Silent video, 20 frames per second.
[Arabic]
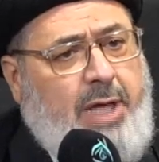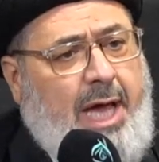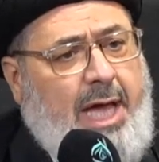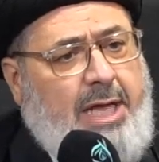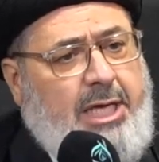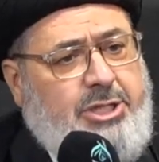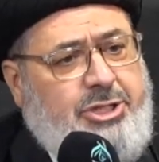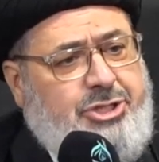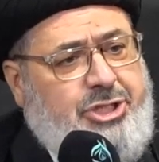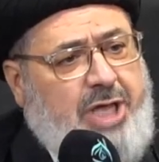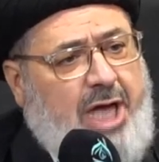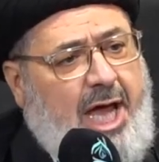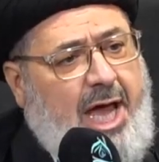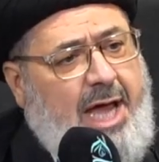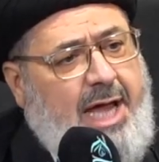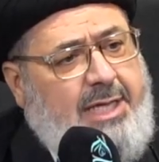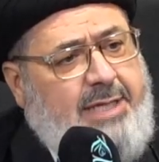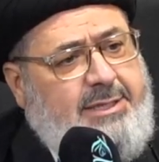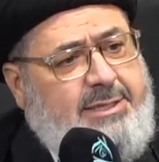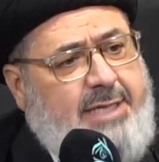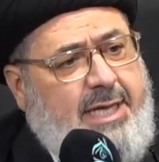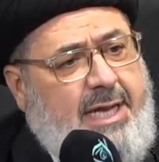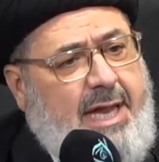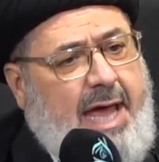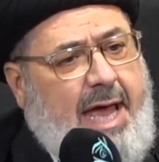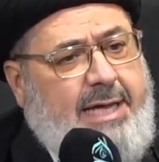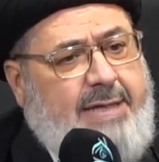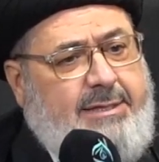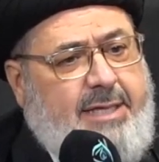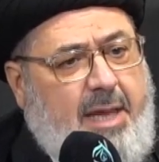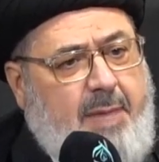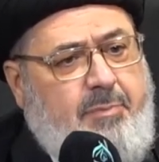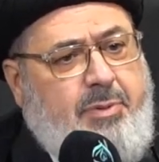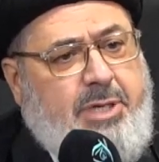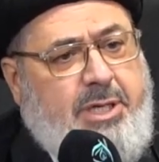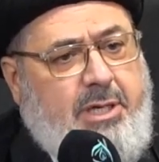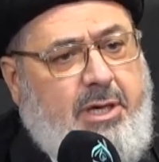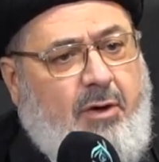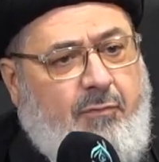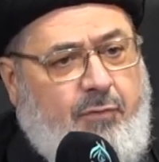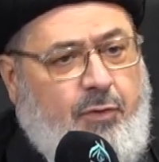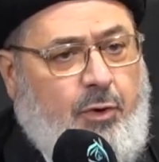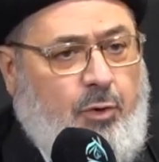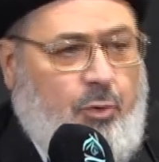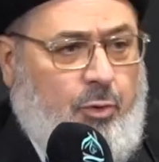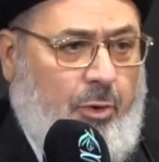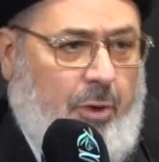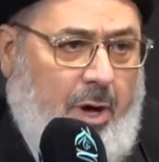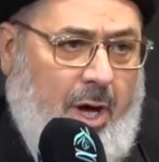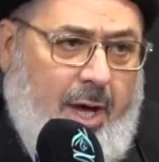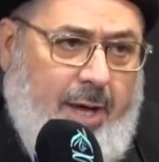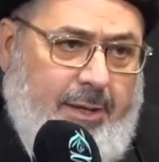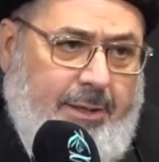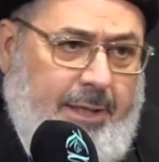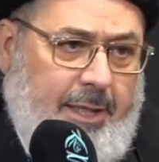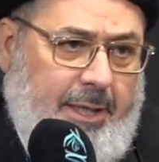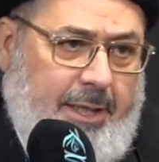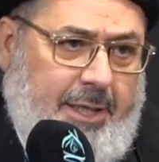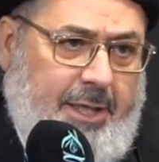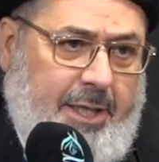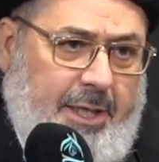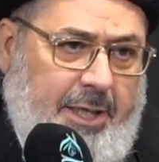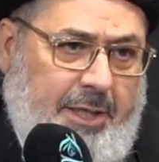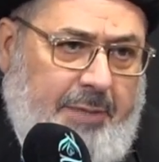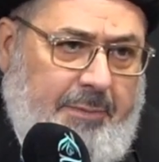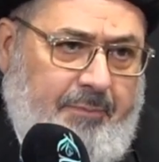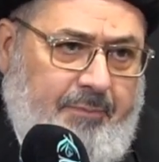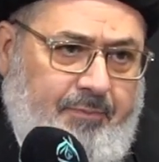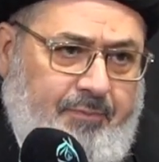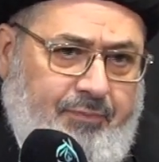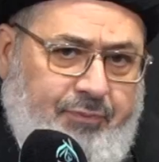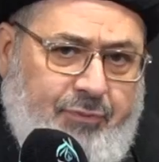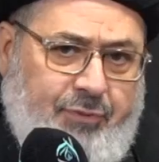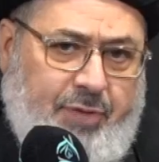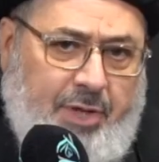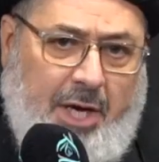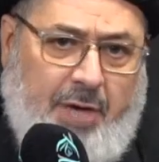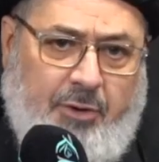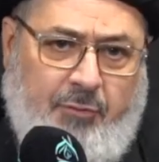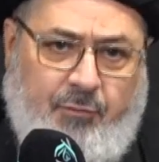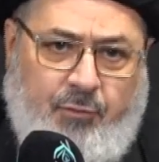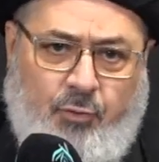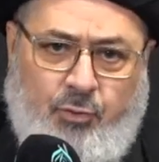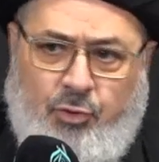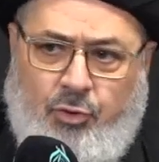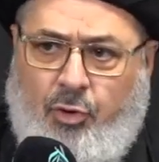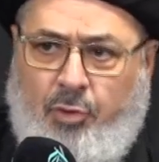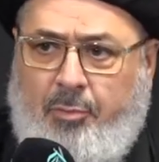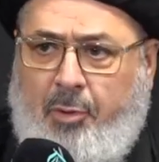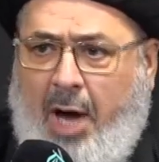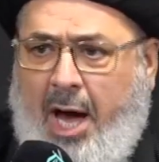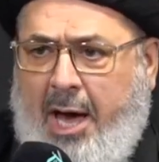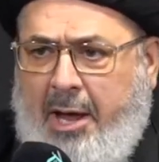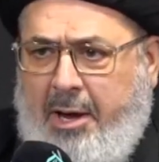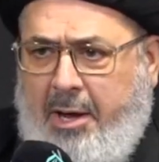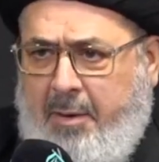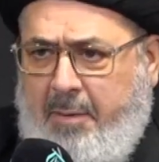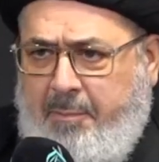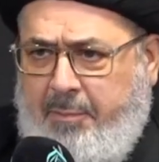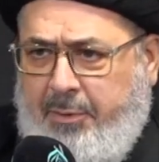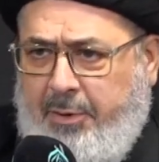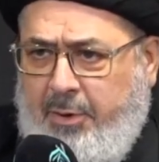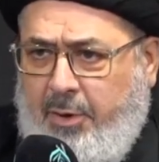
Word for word: الجهات الأدبية في القرآن الكريم تعرفون هم عرب